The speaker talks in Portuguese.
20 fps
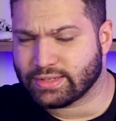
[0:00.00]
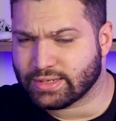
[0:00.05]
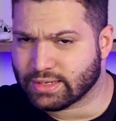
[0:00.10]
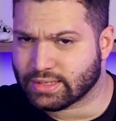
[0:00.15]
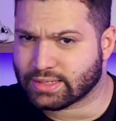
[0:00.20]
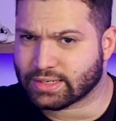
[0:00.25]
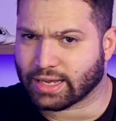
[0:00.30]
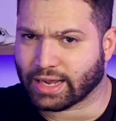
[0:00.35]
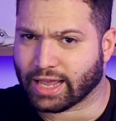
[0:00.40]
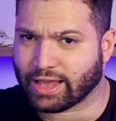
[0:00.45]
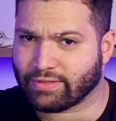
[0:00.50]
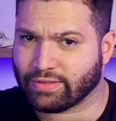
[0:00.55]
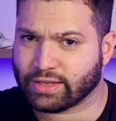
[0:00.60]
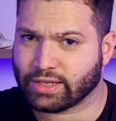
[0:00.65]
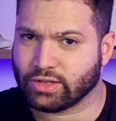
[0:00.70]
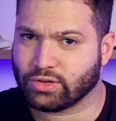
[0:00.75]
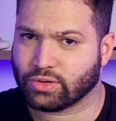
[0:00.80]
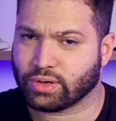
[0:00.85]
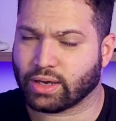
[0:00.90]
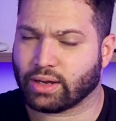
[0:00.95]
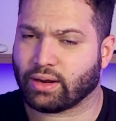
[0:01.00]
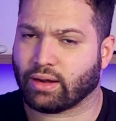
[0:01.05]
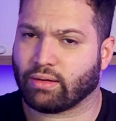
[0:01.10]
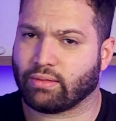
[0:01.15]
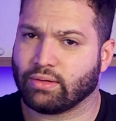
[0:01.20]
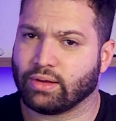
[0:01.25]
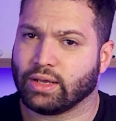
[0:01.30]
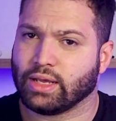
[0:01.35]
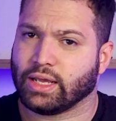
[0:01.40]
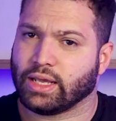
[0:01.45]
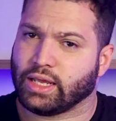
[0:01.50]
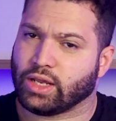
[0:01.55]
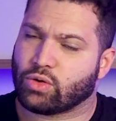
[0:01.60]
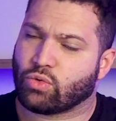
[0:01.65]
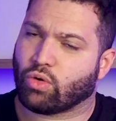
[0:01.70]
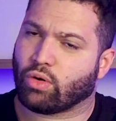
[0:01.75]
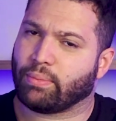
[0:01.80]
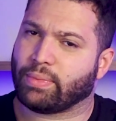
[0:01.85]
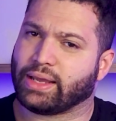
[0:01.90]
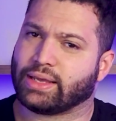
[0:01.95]
se inscreve aqui no canal e
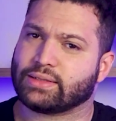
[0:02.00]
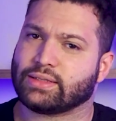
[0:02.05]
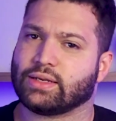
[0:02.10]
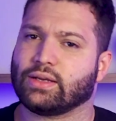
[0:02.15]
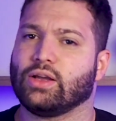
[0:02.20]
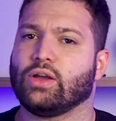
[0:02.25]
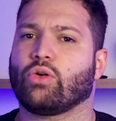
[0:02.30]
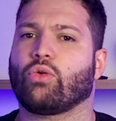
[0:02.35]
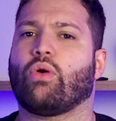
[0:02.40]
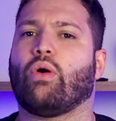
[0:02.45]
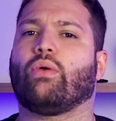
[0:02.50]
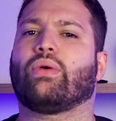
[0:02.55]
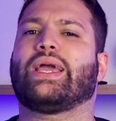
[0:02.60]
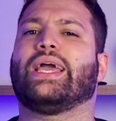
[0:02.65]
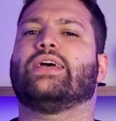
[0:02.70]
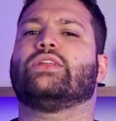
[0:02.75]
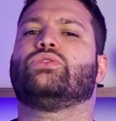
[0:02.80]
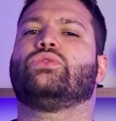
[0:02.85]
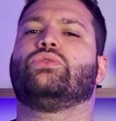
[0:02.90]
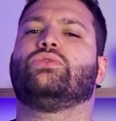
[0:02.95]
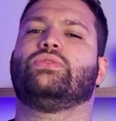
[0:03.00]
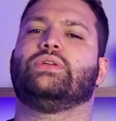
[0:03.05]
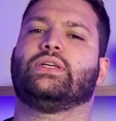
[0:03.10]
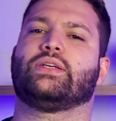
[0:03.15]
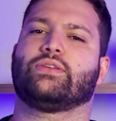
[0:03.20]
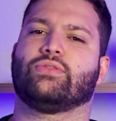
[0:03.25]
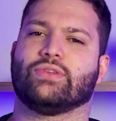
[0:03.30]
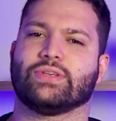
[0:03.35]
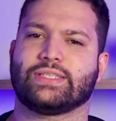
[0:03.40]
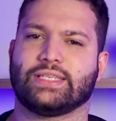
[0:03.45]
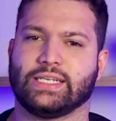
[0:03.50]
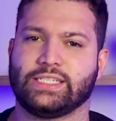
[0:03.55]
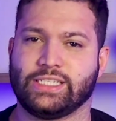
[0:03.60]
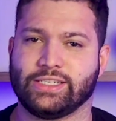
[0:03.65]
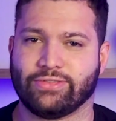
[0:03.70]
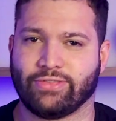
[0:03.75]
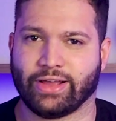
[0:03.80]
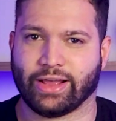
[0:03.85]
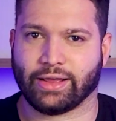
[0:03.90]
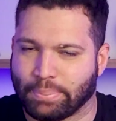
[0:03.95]
comenta qualquer dúvida que você
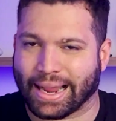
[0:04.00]
tiver.